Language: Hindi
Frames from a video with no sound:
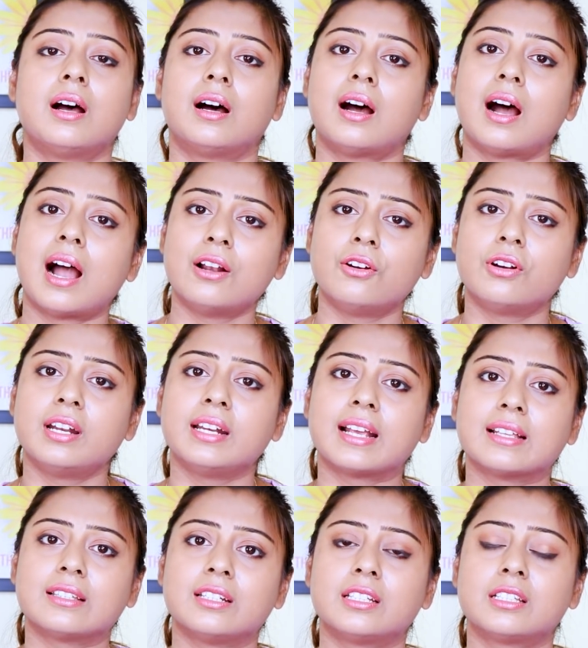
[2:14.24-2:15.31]
हाइलोडेनिक
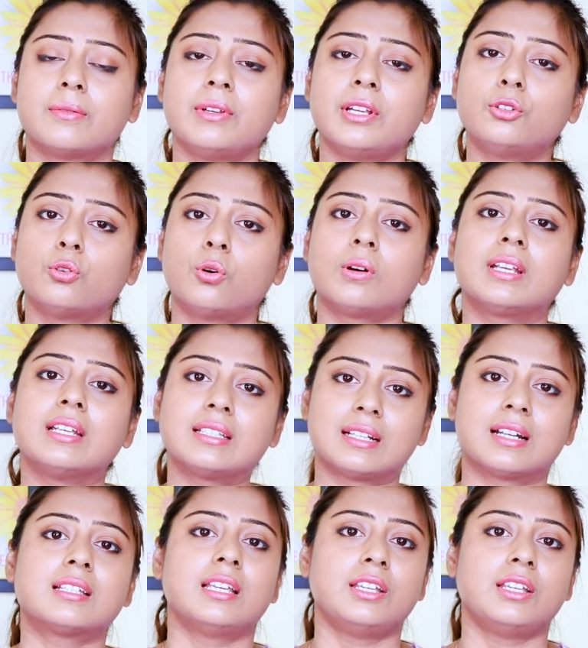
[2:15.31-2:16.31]
एसिड ये दो किस तरह